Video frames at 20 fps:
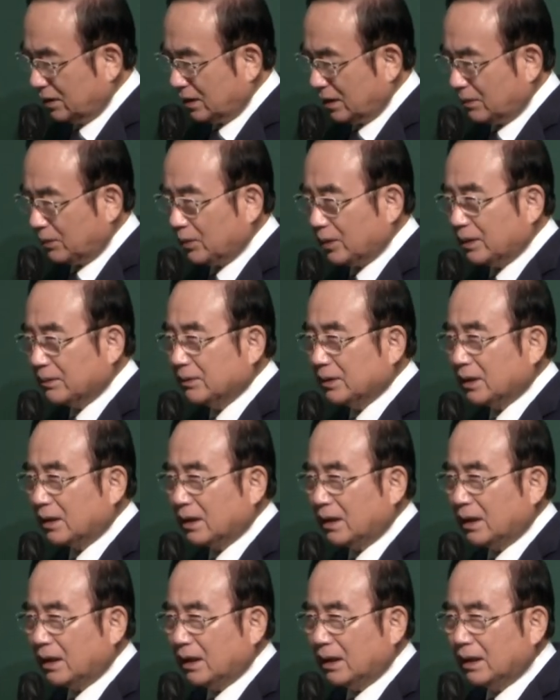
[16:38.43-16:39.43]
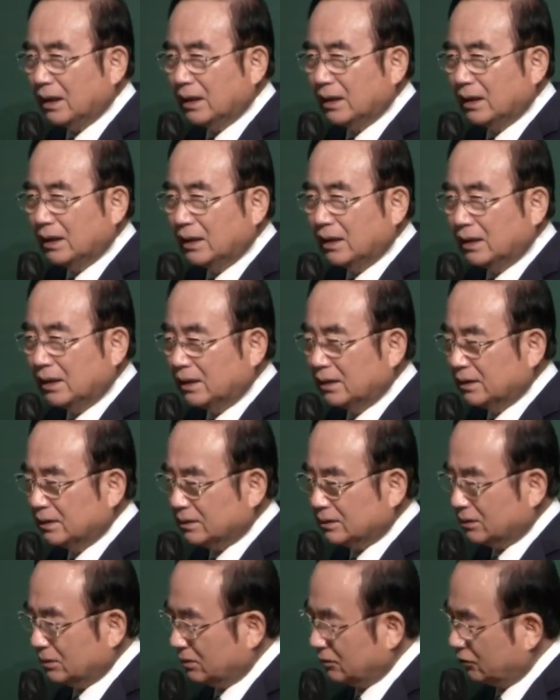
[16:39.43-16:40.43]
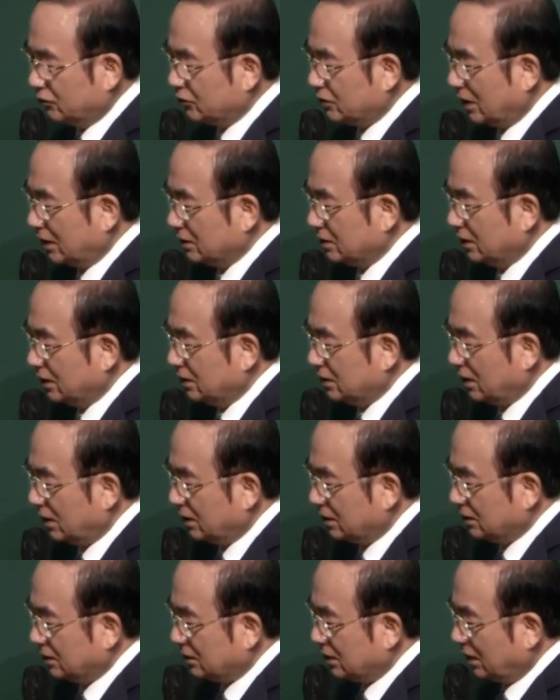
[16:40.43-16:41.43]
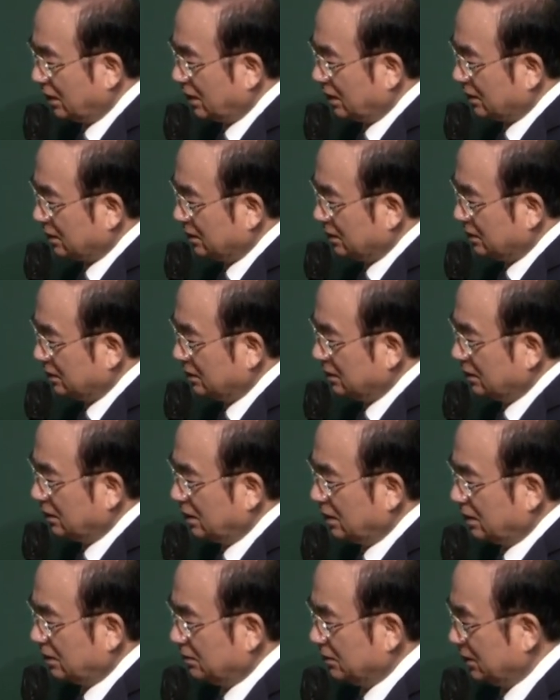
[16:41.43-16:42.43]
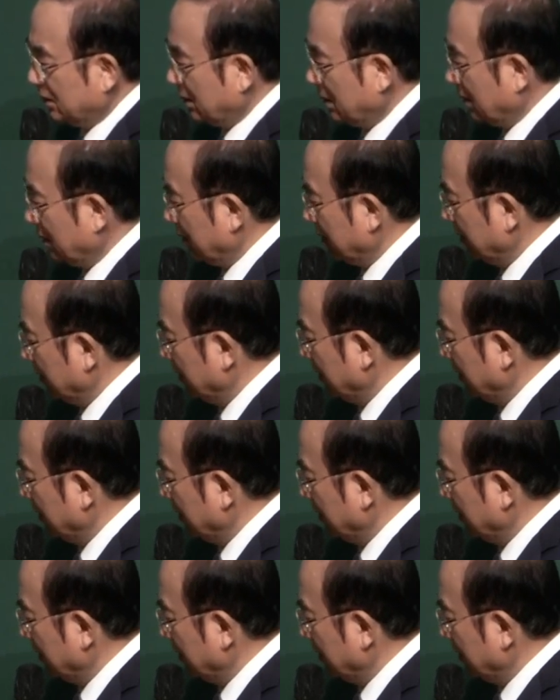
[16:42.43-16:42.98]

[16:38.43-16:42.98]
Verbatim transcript: 대표합니까? 또 무상 성인다는 그 짝에 귀신 성기는 겁니다.